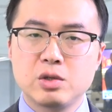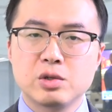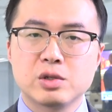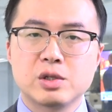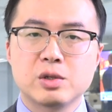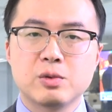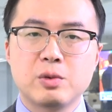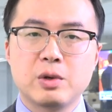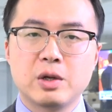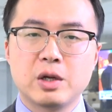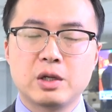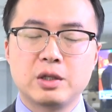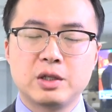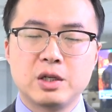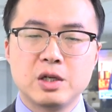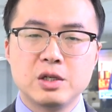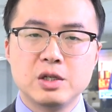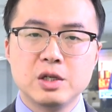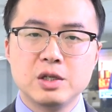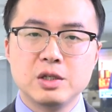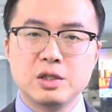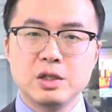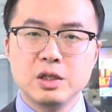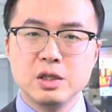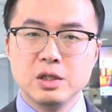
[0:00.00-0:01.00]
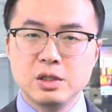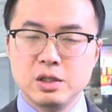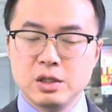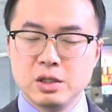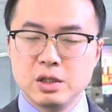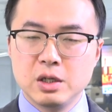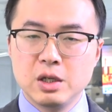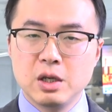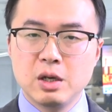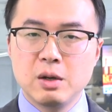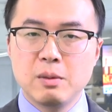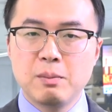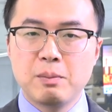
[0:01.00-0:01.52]
就是为了提振经济，
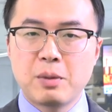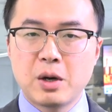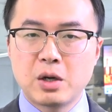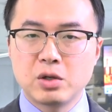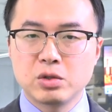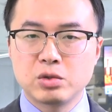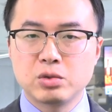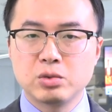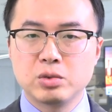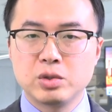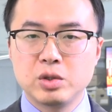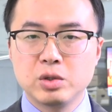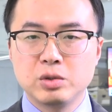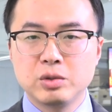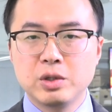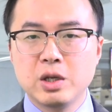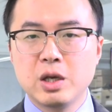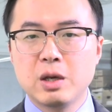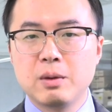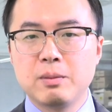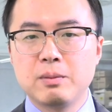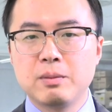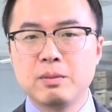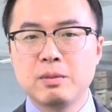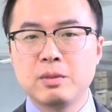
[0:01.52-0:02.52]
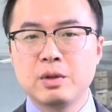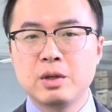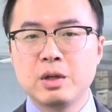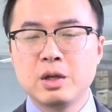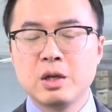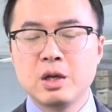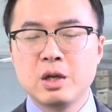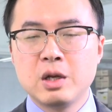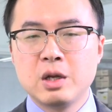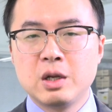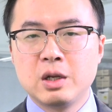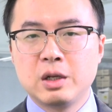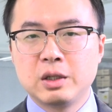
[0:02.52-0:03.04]
帮助就业。
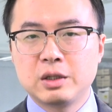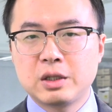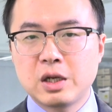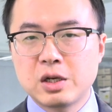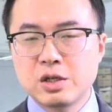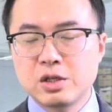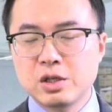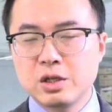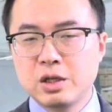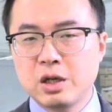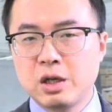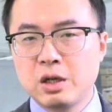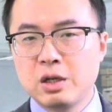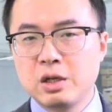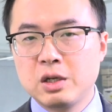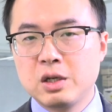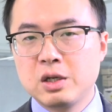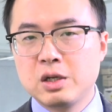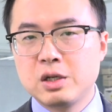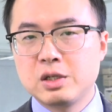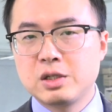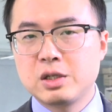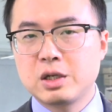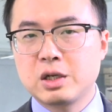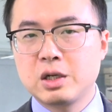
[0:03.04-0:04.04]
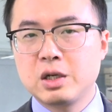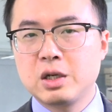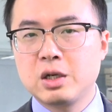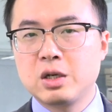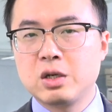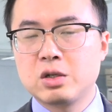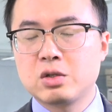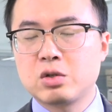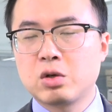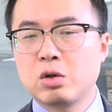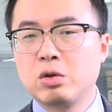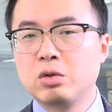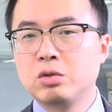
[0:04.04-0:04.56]
但是呢？这
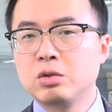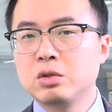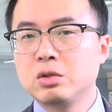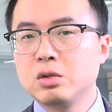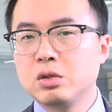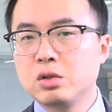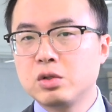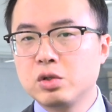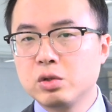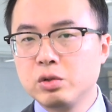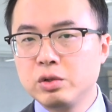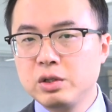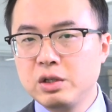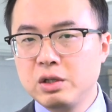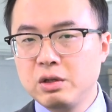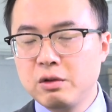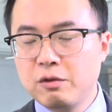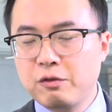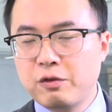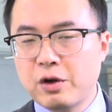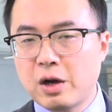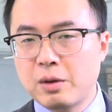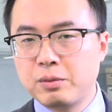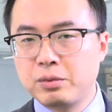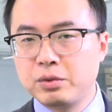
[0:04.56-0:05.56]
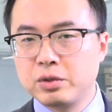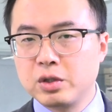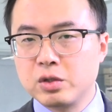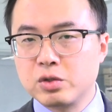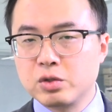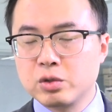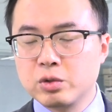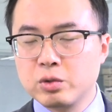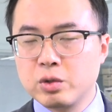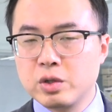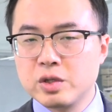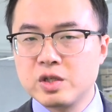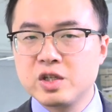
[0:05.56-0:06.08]
个从周一发布的
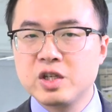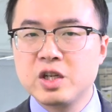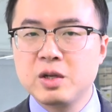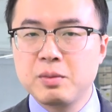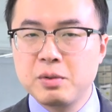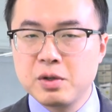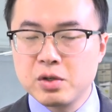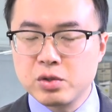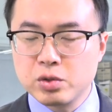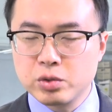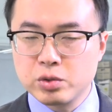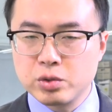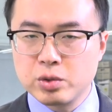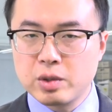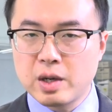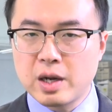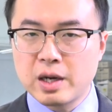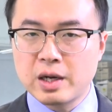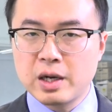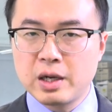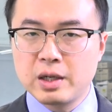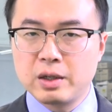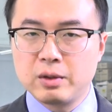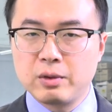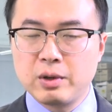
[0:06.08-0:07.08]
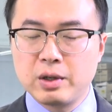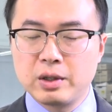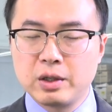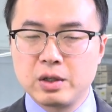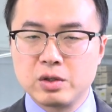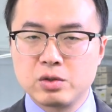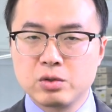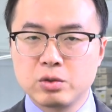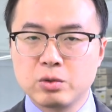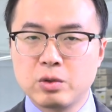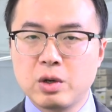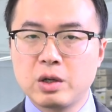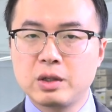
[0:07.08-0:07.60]
中国 GDP 数据来看的话呢，
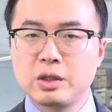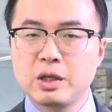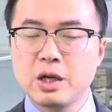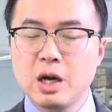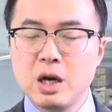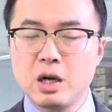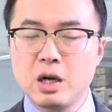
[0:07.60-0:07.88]
中国第